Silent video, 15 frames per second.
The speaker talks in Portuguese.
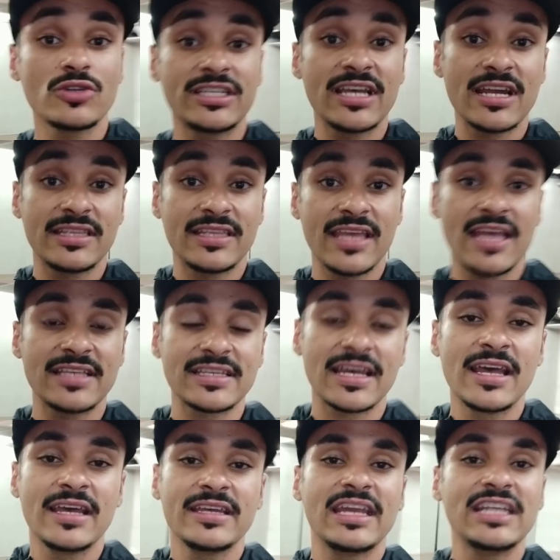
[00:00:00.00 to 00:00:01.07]
certeza
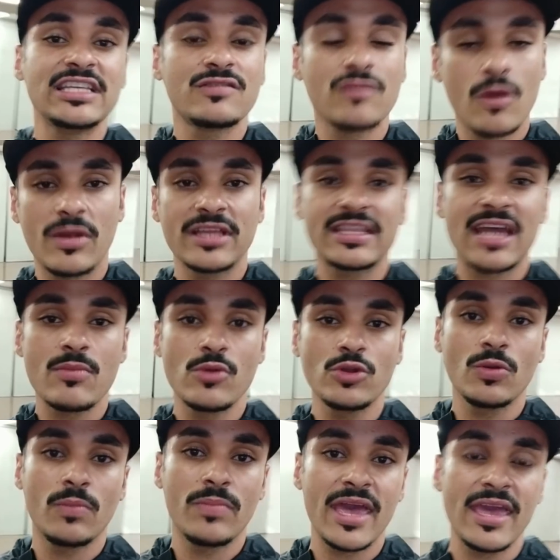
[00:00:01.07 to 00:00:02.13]
que eles vão mandar
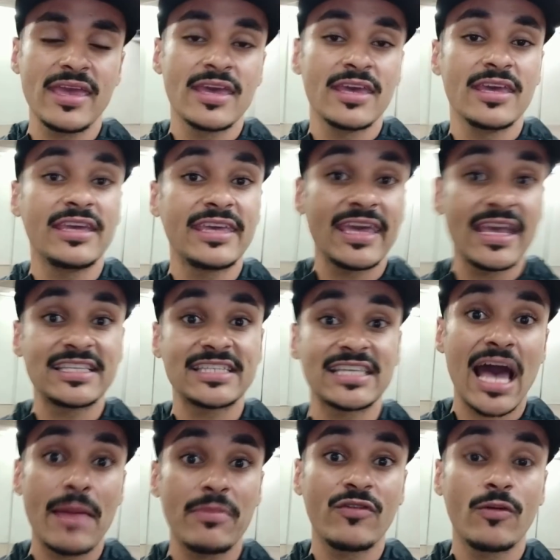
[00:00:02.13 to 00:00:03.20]
muito bem e quem
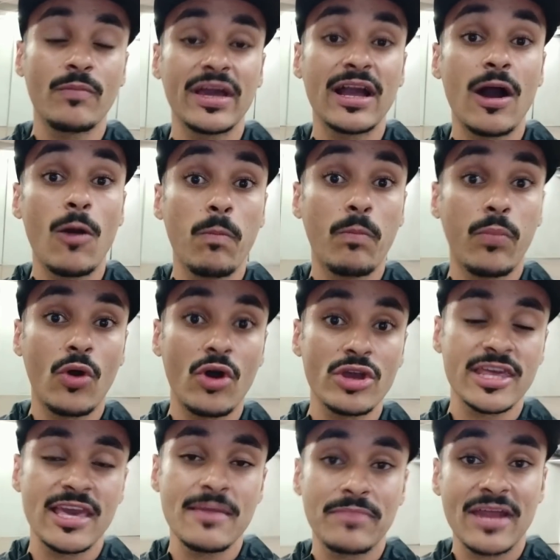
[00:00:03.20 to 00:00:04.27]
sabe vão pegar um
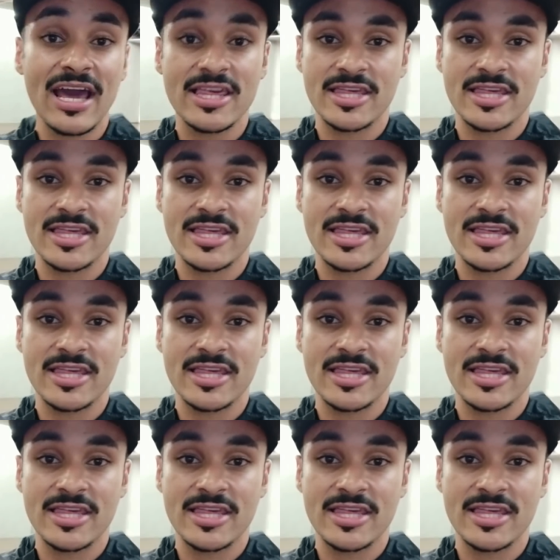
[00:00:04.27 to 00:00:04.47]
pódio aí pra